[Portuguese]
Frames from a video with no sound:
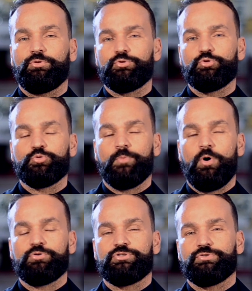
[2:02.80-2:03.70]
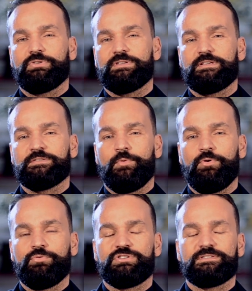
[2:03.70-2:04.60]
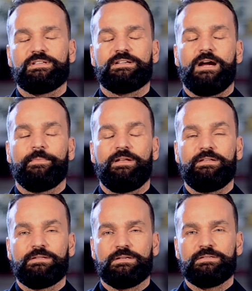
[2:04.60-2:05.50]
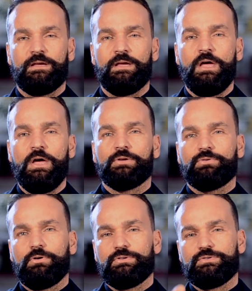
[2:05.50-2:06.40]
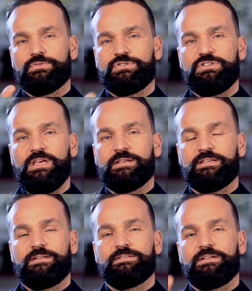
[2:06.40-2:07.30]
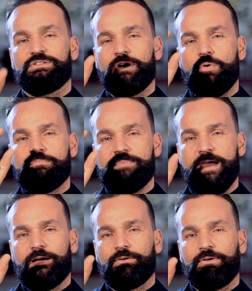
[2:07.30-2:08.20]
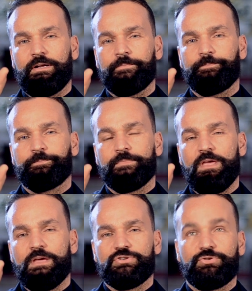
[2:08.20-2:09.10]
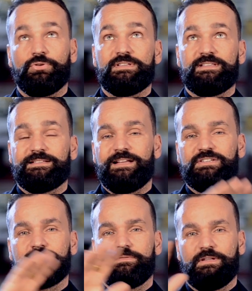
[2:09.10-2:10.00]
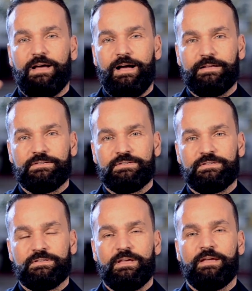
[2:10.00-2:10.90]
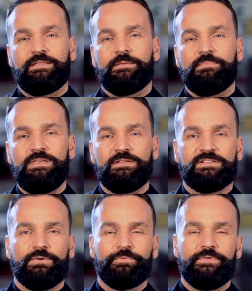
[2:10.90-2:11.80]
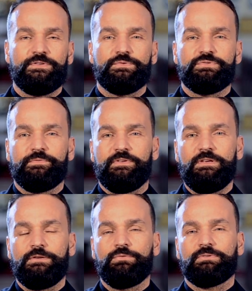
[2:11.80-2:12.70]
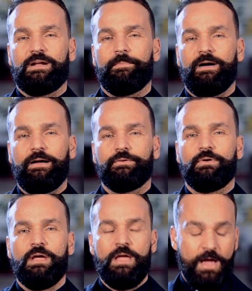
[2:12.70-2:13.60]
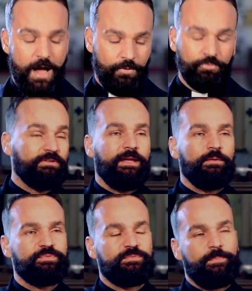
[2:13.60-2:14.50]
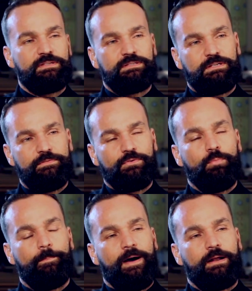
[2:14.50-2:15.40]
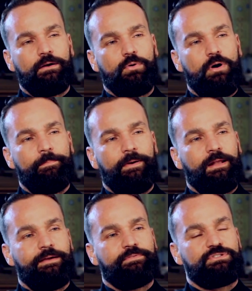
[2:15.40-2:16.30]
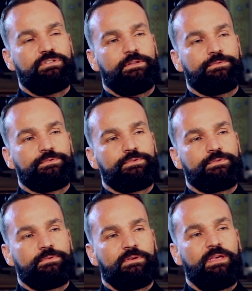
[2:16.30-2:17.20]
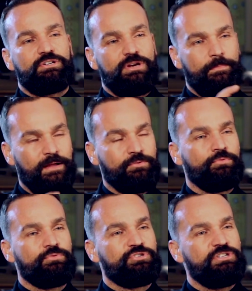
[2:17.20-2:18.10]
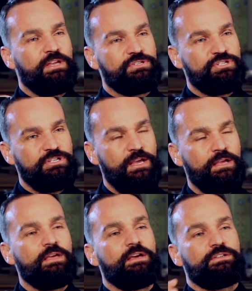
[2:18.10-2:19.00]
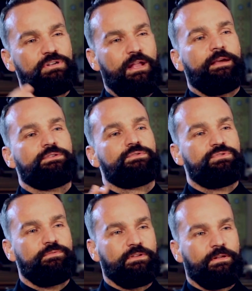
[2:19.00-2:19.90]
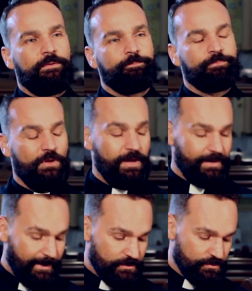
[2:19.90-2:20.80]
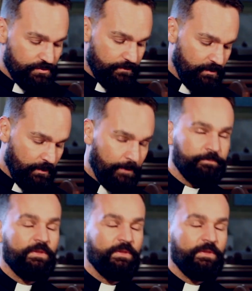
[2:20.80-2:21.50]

todos os monges, todas as monjas, as carmelitas, todos os dias eles dedicam meia hora de todas as atividades, entre missa, ofício divino e o trabalho, a tempo específico para com a palavra de Deus, que é chamado no dia a dia de lexio divina. Então a lexio divina,